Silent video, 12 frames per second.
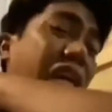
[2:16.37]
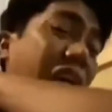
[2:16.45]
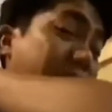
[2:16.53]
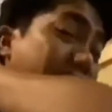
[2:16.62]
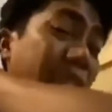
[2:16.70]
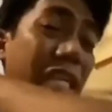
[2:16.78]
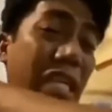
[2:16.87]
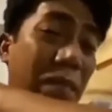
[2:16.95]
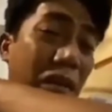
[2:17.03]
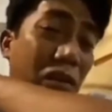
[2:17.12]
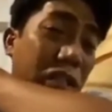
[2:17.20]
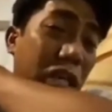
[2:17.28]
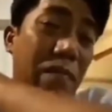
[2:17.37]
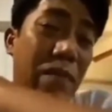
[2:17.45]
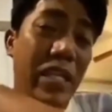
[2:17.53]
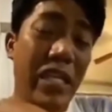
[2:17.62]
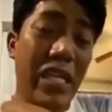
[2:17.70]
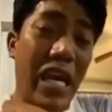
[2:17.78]
Kasi hindi naman ako taga
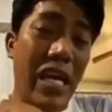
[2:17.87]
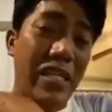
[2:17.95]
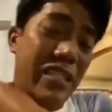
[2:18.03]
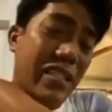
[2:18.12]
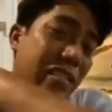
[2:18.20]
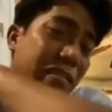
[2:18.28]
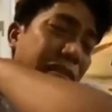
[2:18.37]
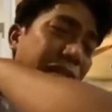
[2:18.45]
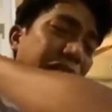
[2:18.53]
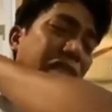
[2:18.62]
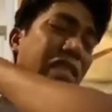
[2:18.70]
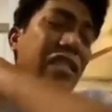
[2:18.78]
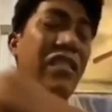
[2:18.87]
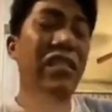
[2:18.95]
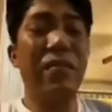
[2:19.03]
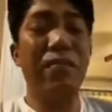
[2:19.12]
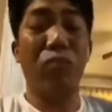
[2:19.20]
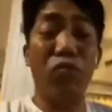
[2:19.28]
Maynila.
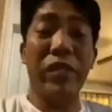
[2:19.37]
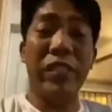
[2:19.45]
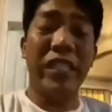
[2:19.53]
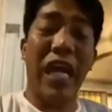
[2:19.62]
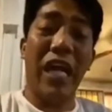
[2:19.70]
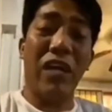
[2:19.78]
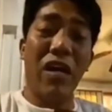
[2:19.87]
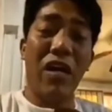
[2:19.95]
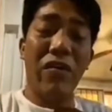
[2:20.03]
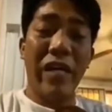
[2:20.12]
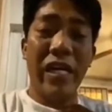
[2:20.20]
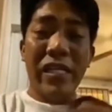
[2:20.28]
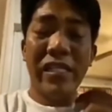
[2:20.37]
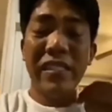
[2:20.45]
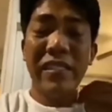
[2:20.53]
Probinsyano ako eh.